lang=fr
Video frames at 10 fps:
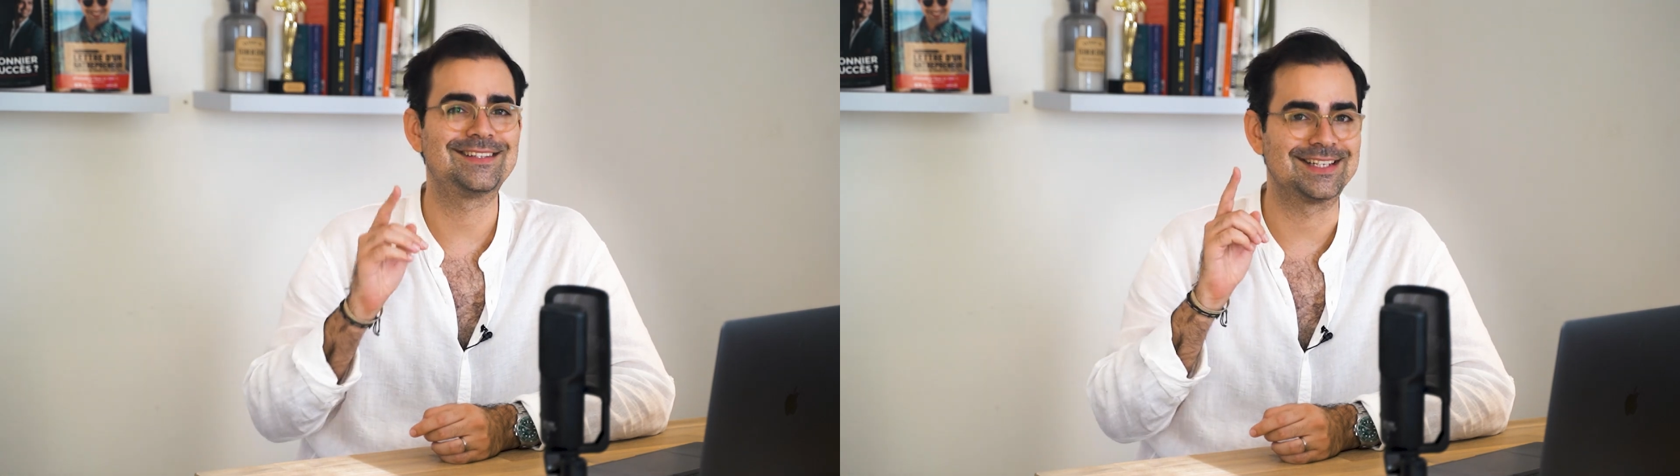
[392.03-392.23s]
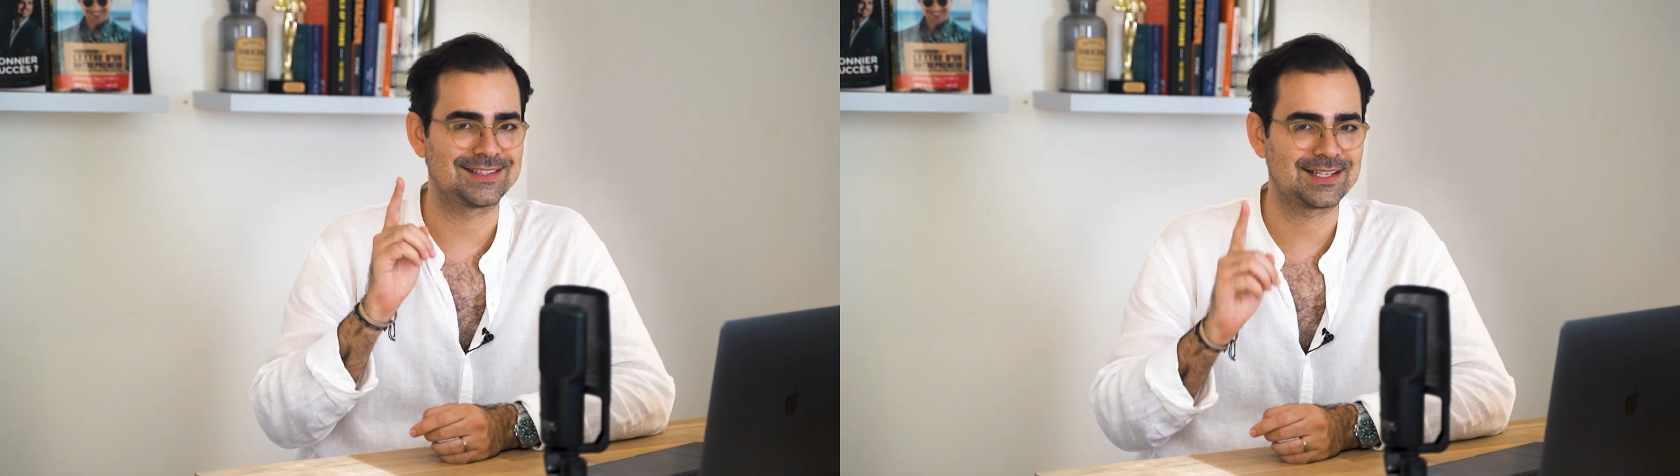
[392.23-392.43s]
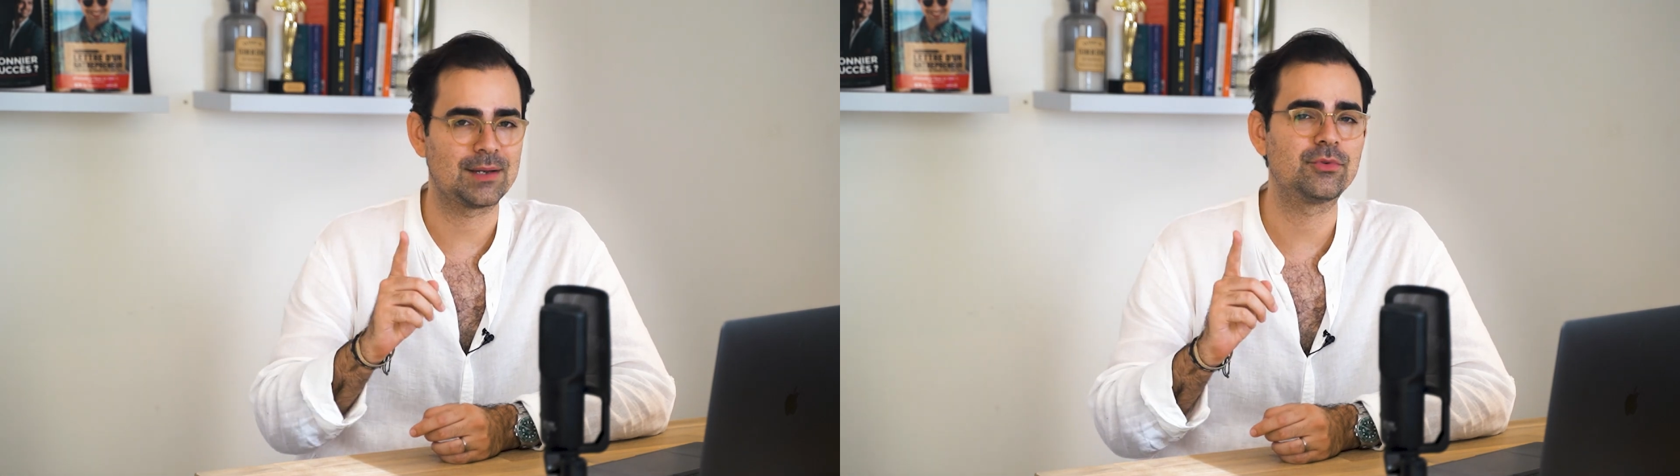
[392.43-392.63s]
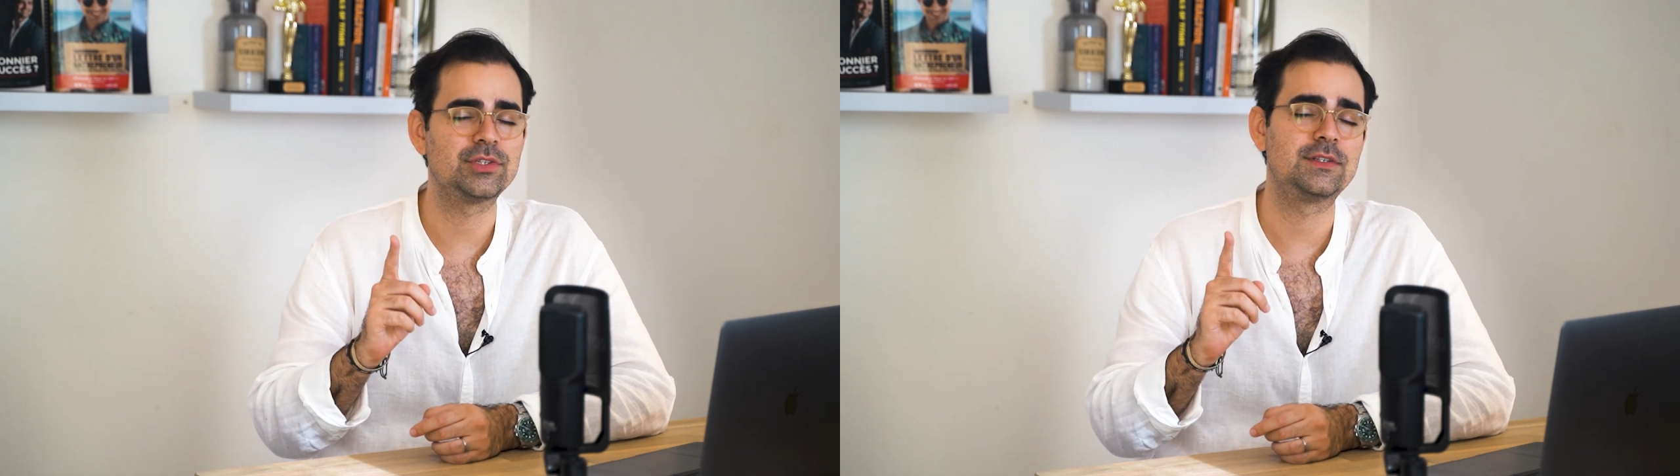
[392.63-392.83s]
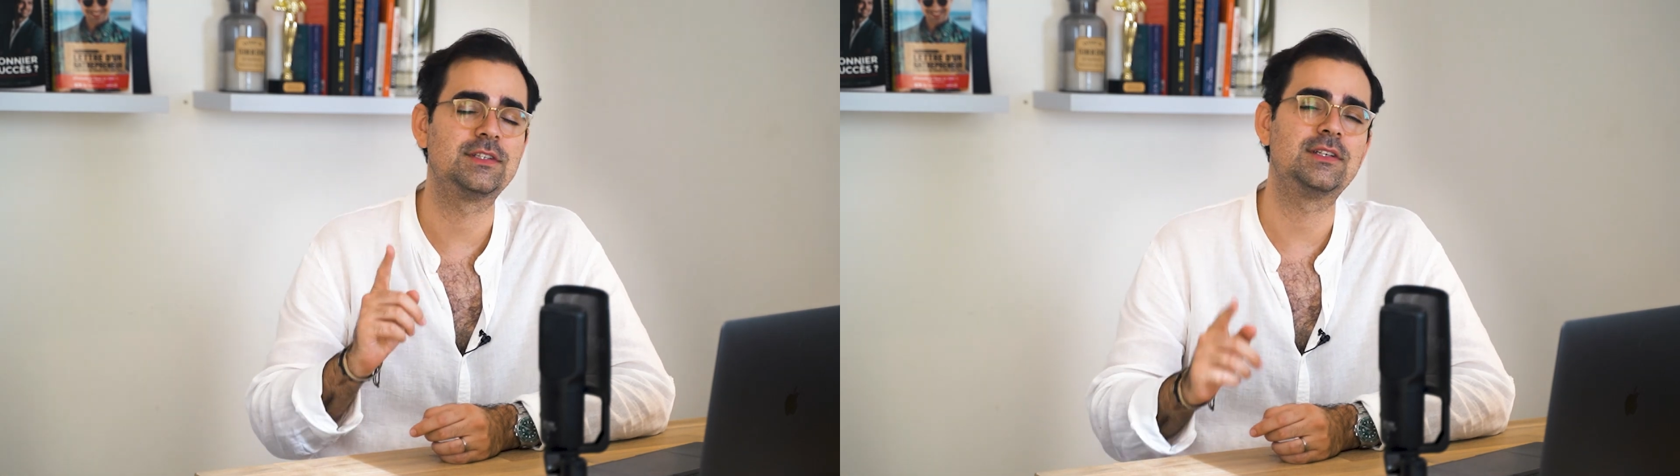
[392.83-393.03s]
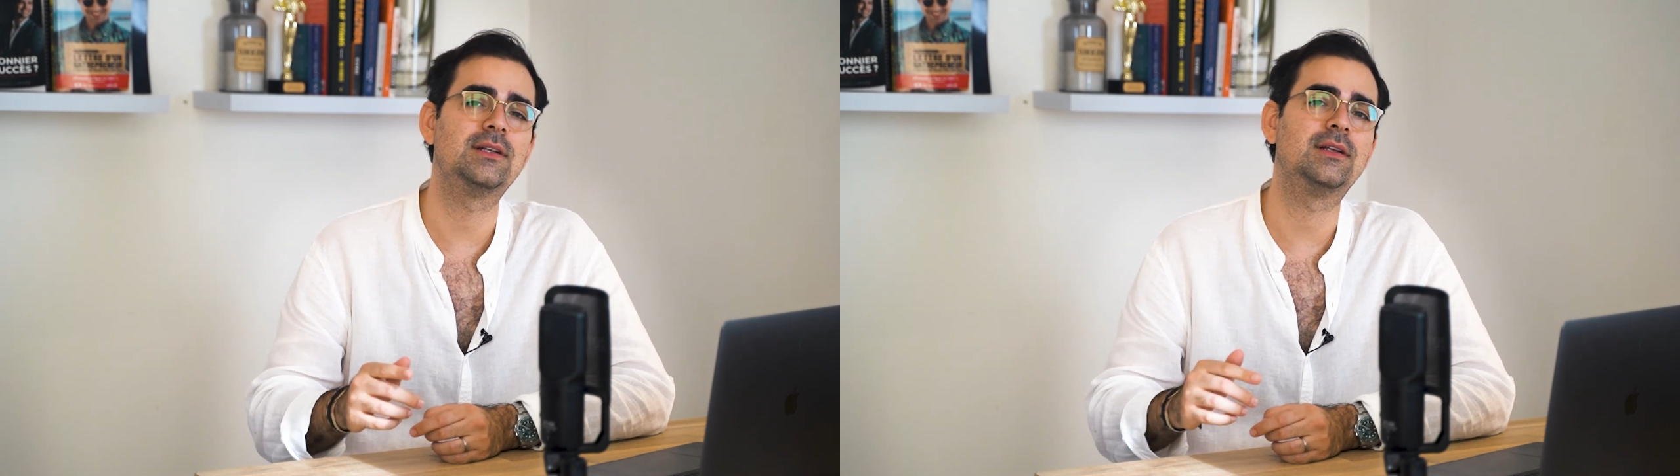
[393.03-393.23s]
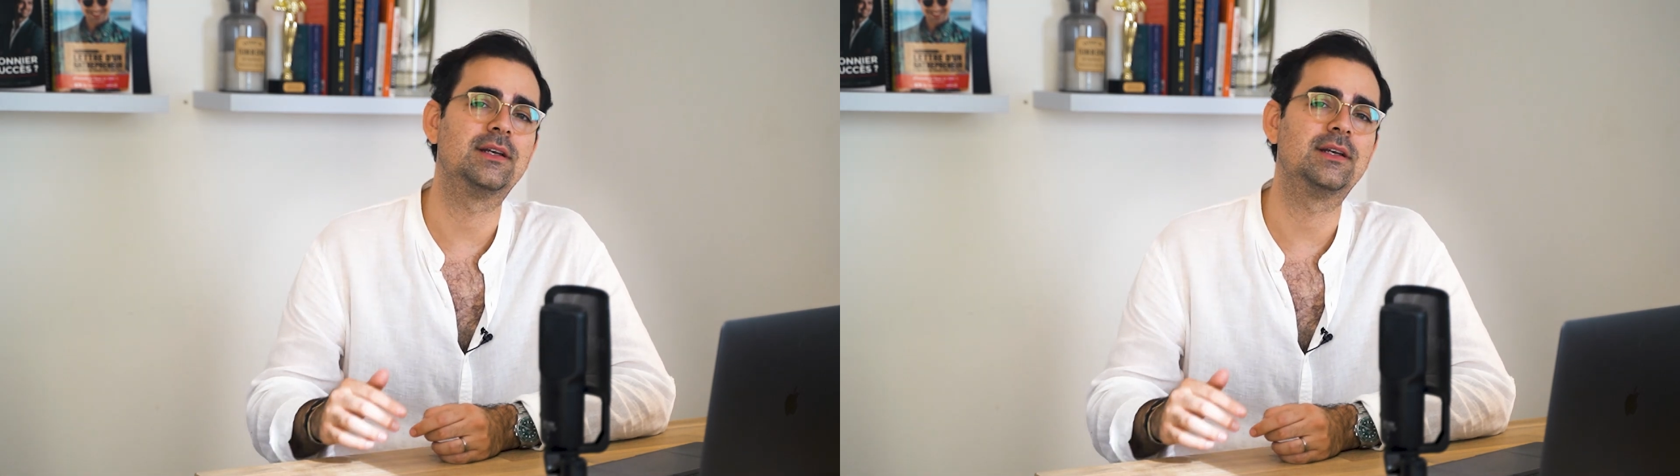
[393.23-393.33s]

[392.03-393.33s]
c'est extrêmement difficile